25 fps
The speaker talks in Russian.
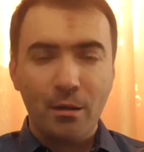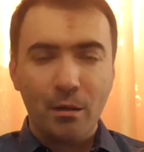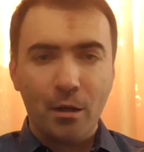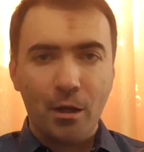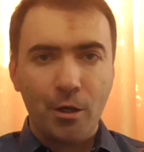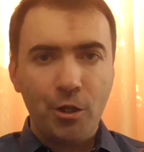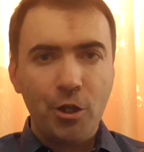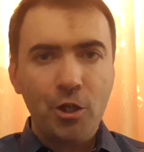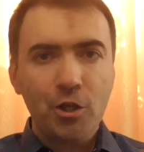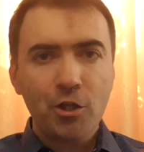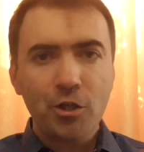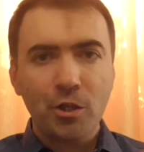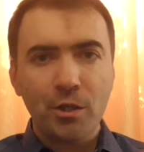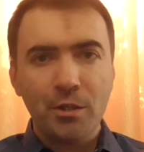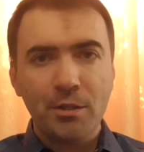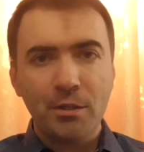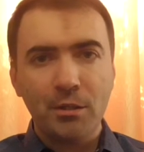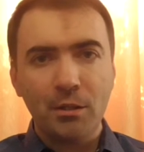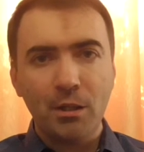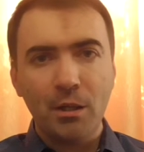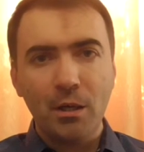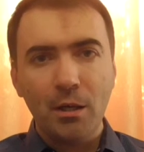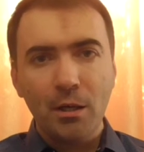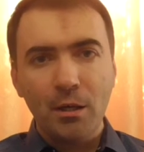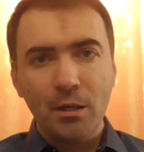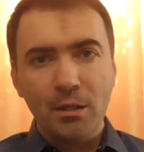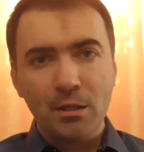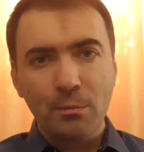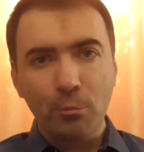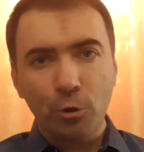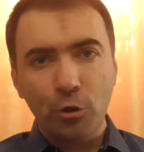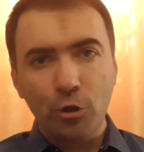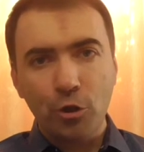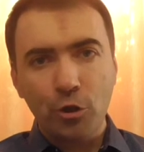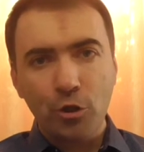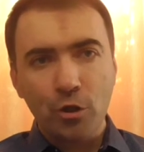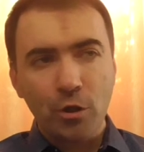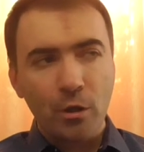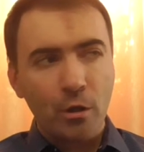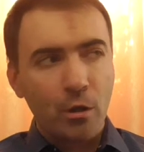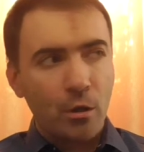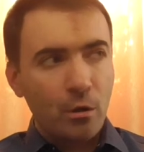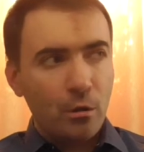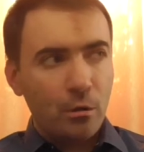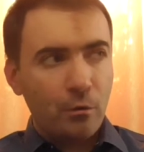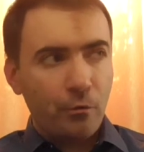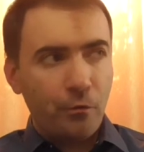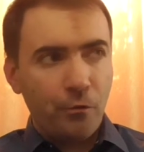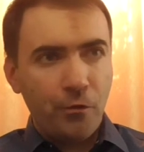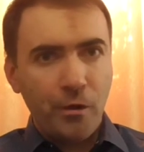Конечно, если ты смотришь
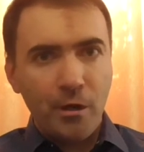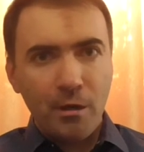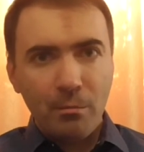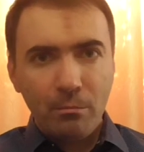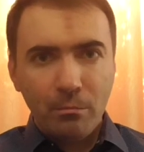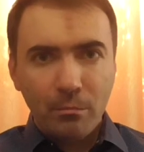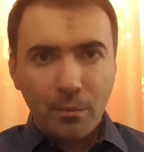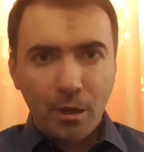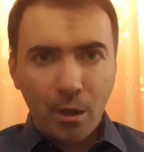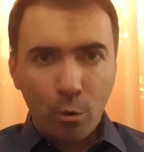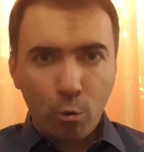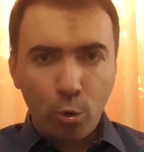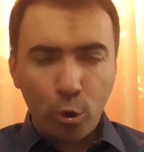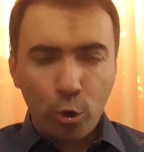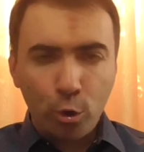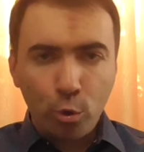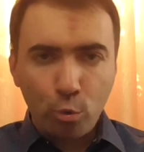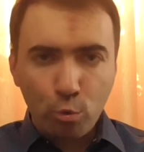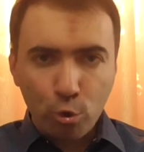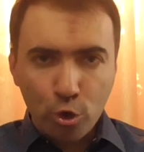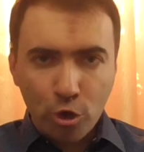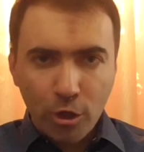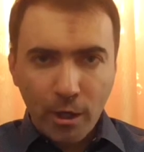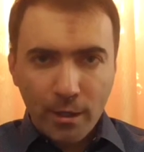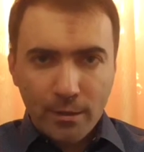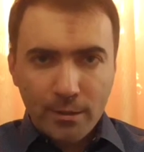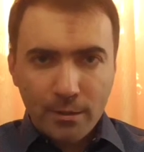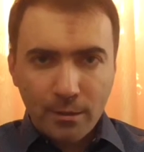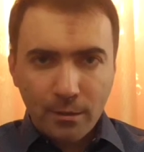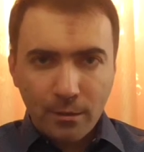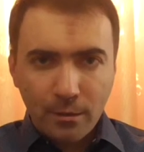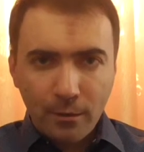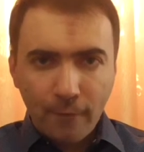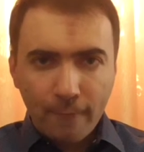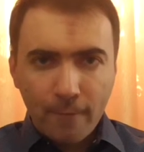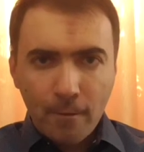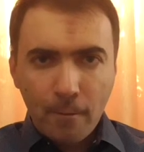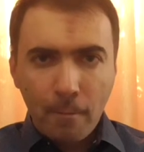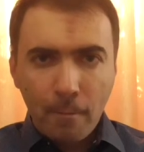фильм какой-то ужасный,